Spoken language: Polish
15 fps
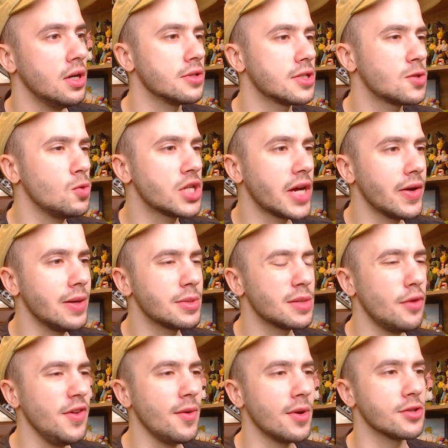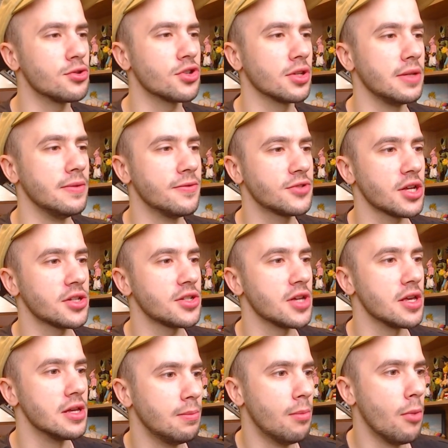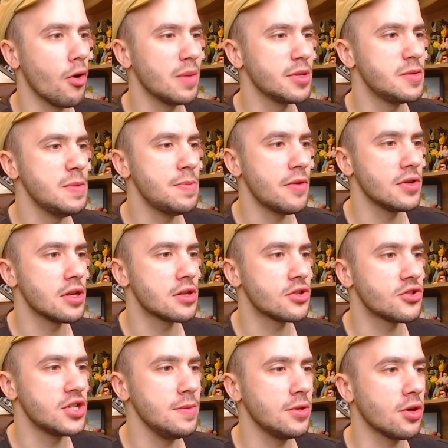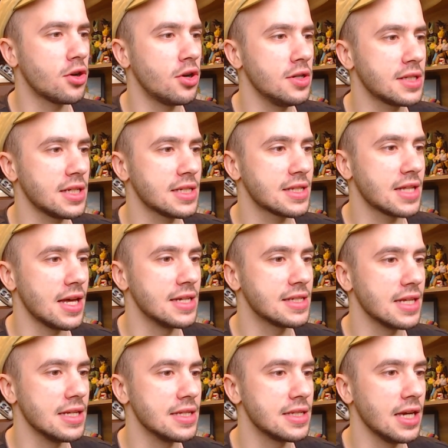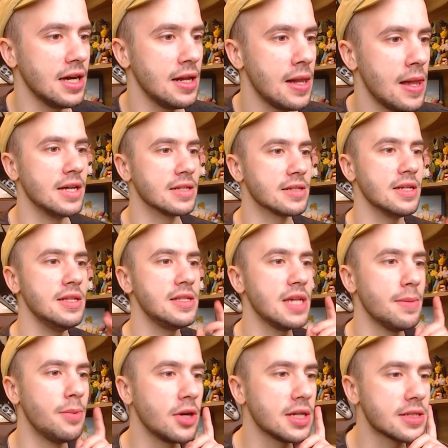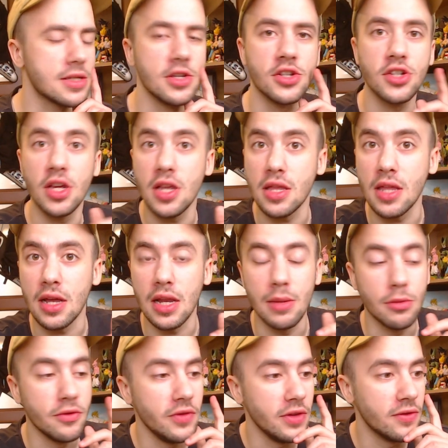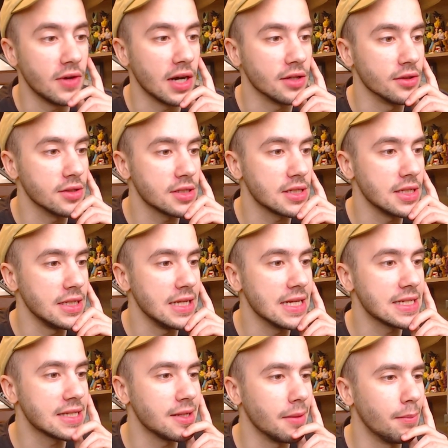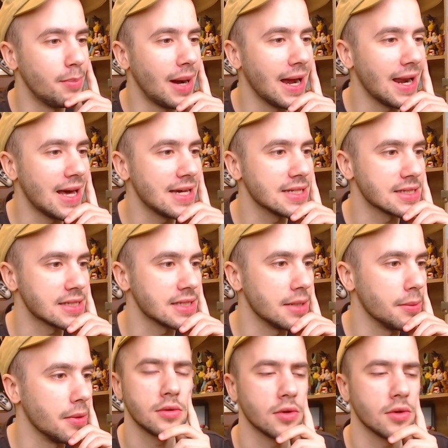Słyszałem, że mówiłaś już o tym wcześniej. Mogłabyś mi powiedzieć, czym do końca jest ta esencja? Esencja Boga zniszczenia, nagle mówi Wados. jest balansem.